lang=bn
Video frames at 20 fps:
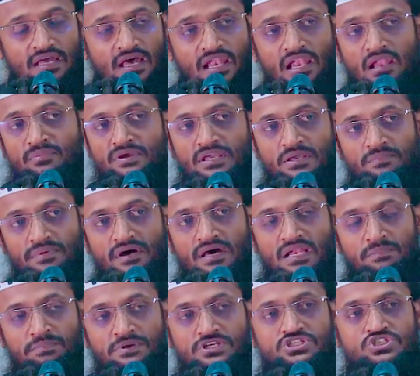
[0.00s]
আল্লামা ইকবাল
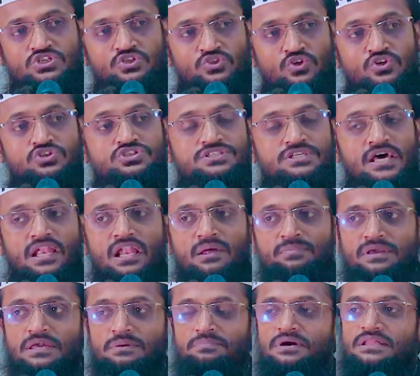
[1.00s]
বিশ্বদ্রষ্ট
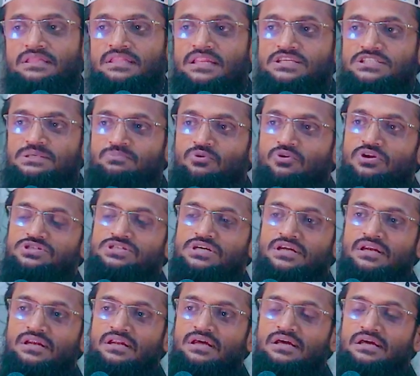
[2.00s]
আল্লামা ইকবাল তিনি যে
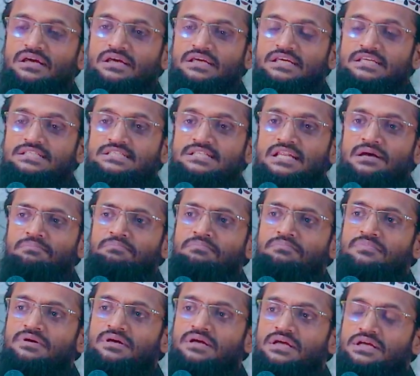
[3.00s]
বলেছেন ইসলাম
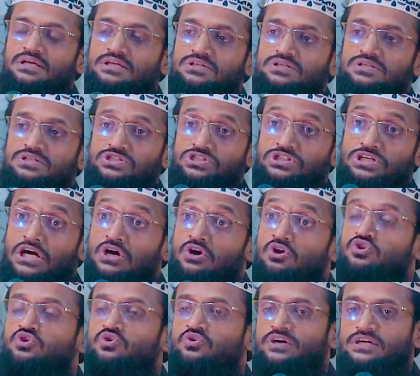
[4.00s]

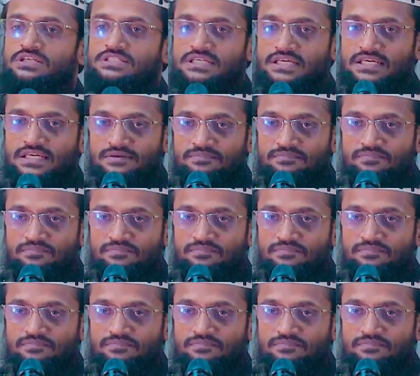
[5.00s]
জাগ্রত হয়েছে